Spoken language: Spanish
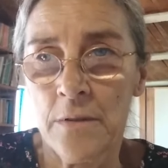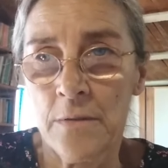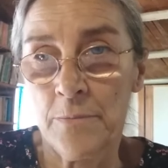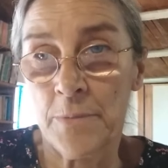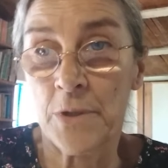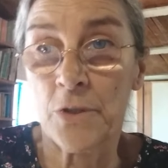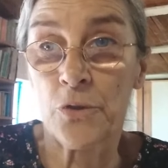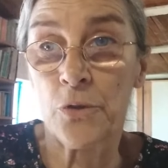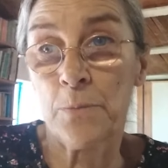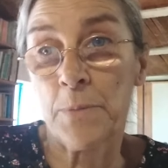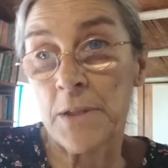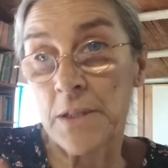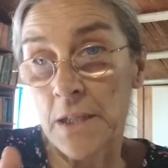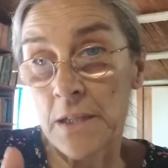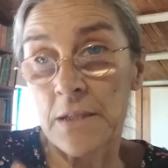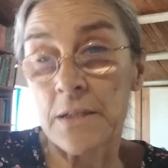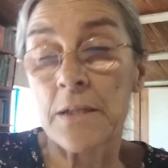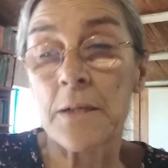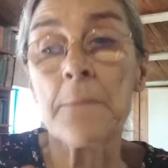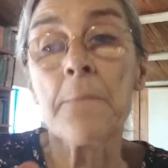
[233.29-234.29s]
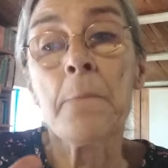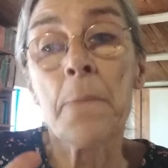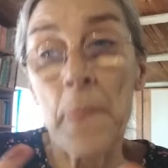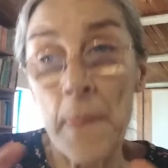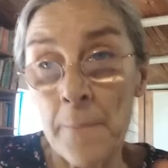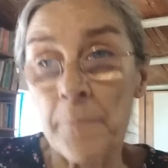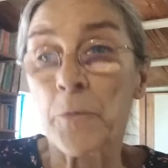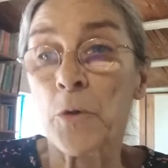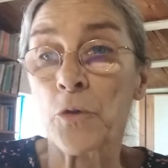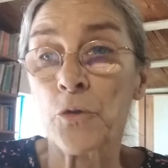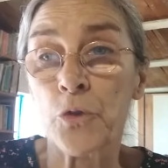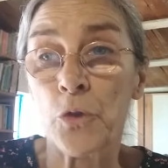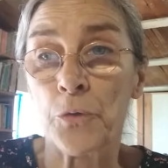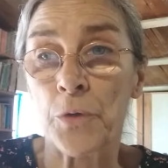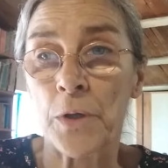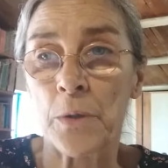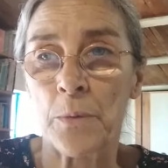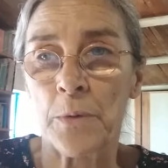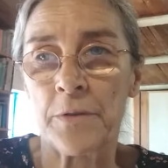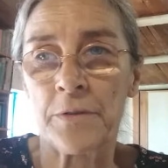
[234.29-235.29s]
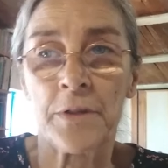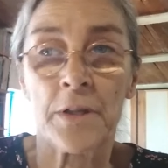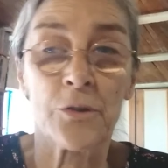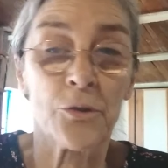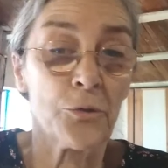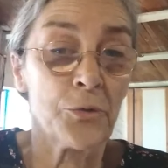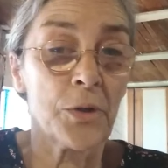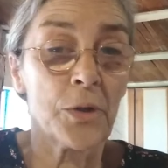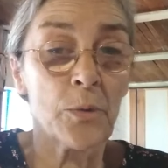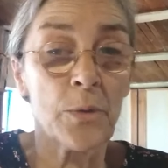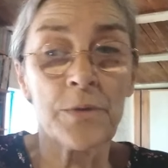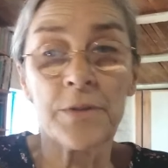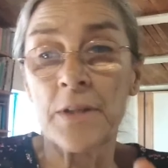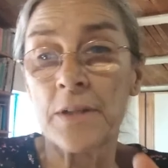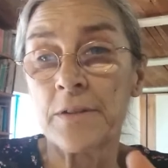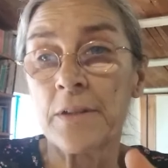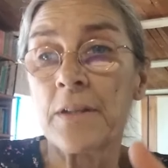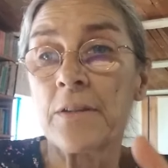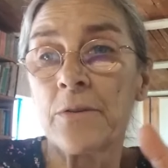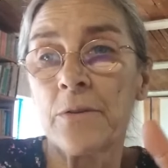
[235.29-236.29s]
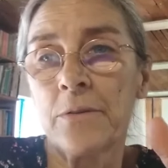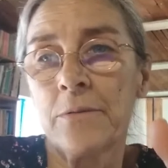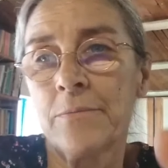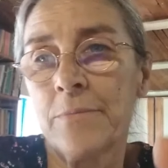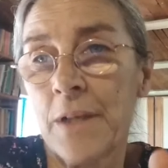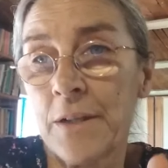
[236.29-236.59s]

pero tú pasaste con tu frecuencia y tu frecuencia te hizo